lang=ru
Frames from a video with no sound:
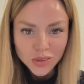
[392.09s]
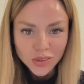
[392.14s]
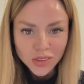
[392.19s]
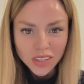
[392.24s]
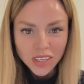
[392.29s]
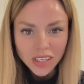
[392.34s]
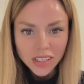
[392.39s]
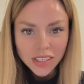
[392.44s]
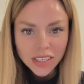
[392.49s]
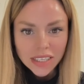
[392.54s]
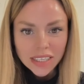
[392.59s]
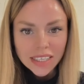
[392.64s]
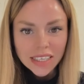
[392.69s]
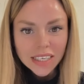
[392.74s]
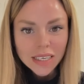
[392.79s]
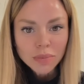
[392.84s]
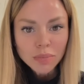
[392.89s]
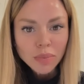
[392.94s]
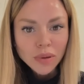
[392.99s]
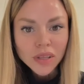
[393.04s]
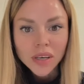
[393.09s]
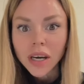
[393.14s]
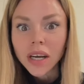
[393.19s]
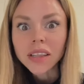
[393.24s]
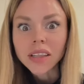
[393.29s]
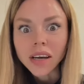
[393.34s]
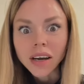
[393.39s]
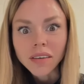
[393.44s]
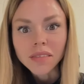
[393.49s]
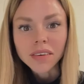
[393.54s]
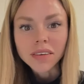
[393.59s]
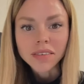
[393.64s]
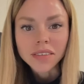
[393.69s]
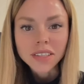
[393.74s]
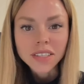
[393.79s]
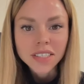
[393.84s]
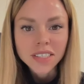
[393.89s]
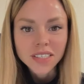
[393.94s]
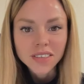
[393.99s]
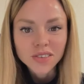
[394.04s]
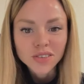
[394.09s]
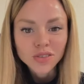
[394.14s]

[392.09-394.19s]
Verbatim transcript: то надо их подготавливать,